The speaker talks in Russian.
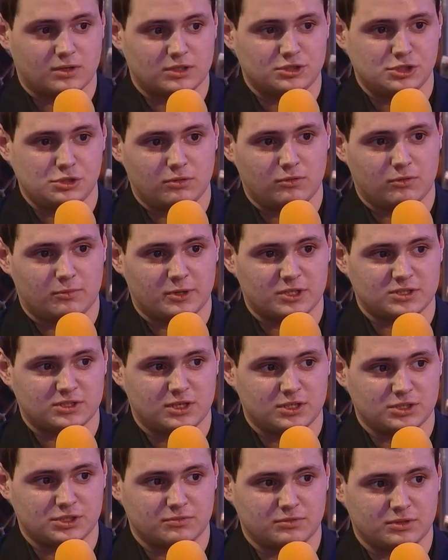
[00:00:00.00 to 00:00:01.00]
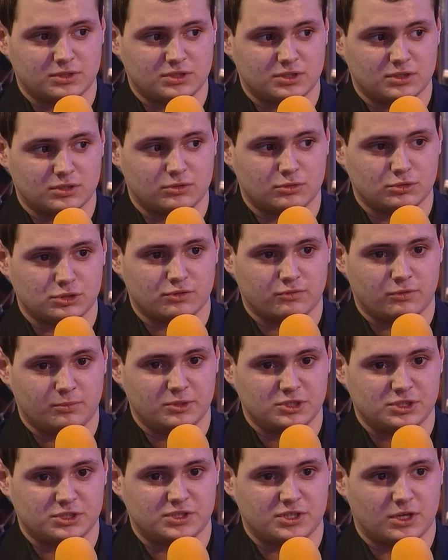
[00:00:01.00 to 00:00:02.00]
отчетливо прослеживается то, что вы
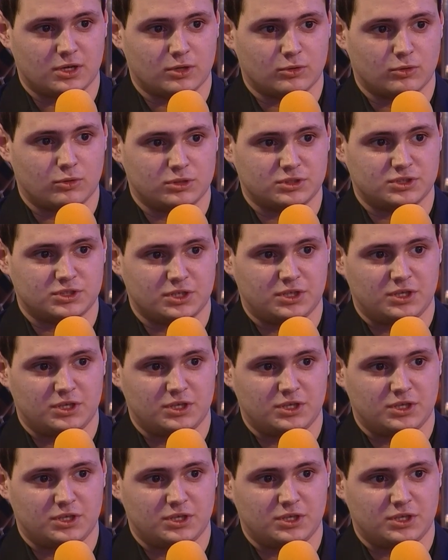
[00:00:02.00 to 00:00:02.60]
пишете о городе